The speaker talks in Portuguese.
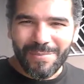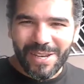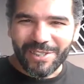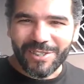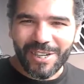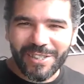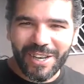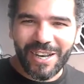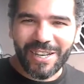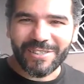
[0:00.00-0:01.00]
mestre aí
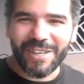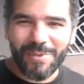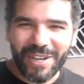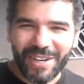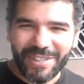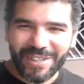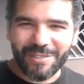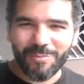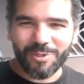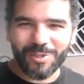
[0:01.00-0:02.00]
na arte da
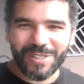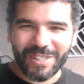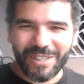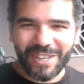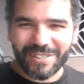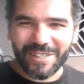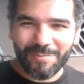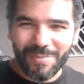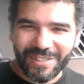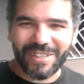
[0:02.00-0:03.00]
mecânica de motocicletas, da
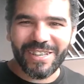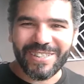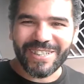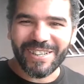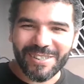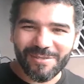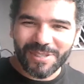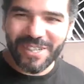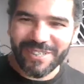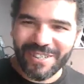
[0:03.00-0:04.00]
parte elétrica
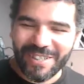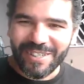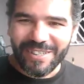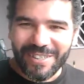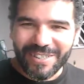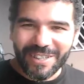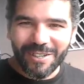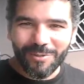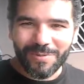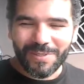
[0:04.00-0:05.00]
também.
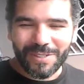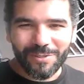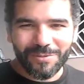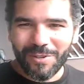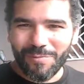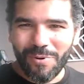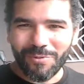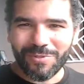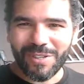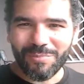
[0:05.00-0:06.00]
Então, eu tenho
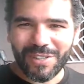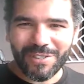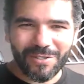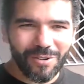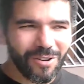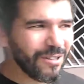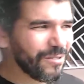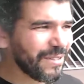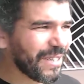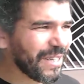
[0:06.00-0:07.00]
pouco tempo na escola,
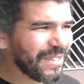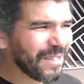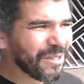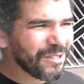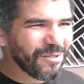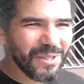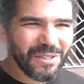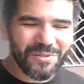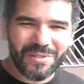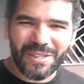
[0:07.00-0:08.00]
entrei tem mais ou
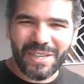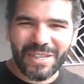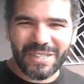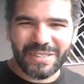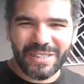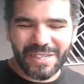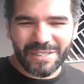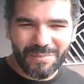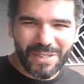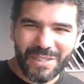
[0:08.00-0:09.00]
menos é,
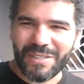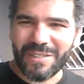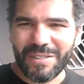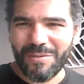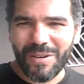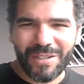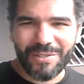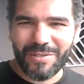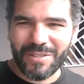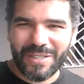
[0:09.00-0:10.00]
três meses, eu
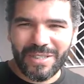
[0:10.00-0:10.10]
acho.